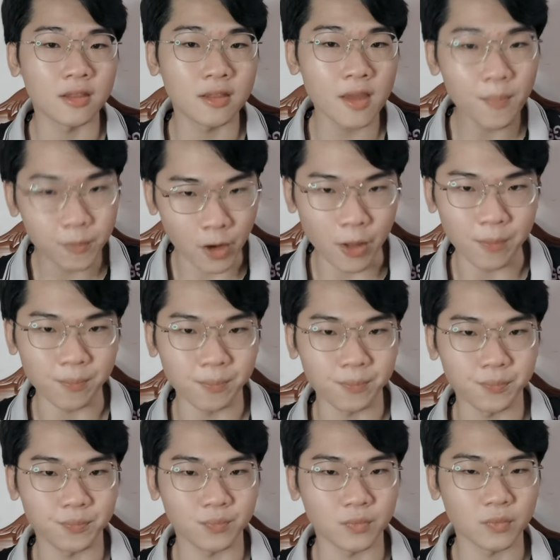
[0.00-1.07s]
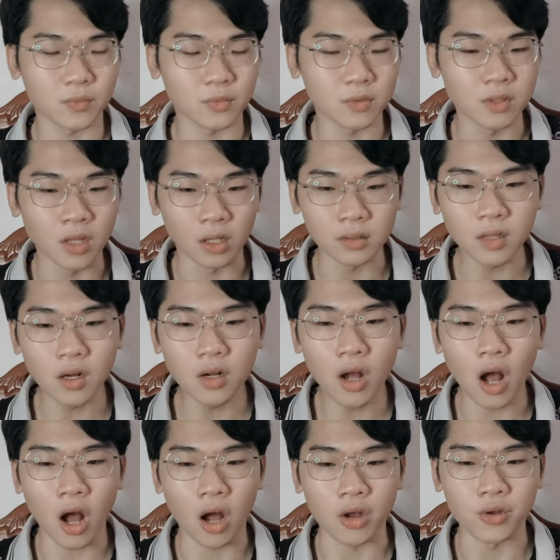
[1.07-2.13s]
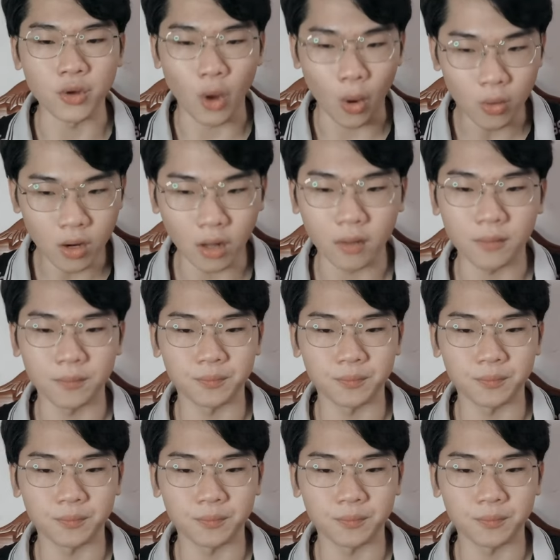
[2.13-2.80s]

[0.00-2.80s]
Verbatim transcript: chấp niệm, những thứ họ nỗ lực.